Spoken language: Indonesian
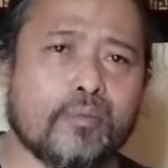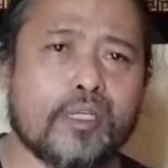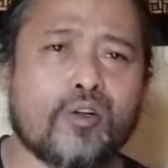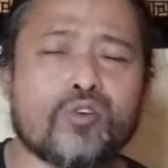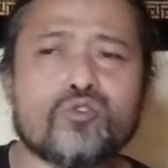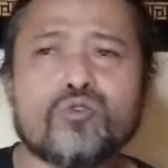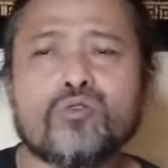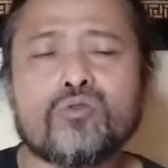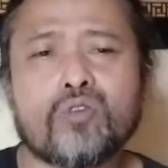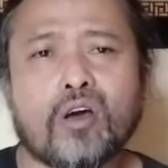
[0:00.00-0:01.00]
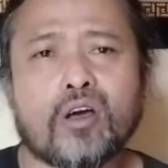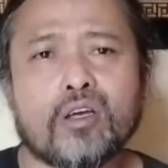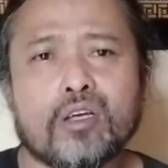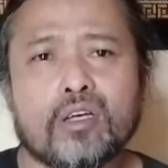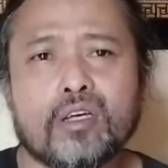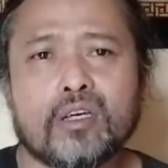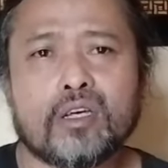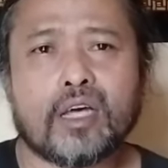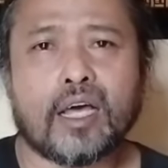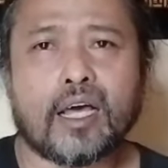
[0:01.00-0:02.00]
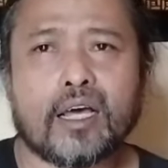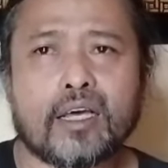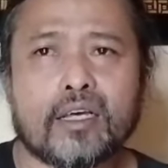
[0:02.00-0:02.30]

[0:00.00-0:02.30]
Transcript: demi Rasulullah. Nah,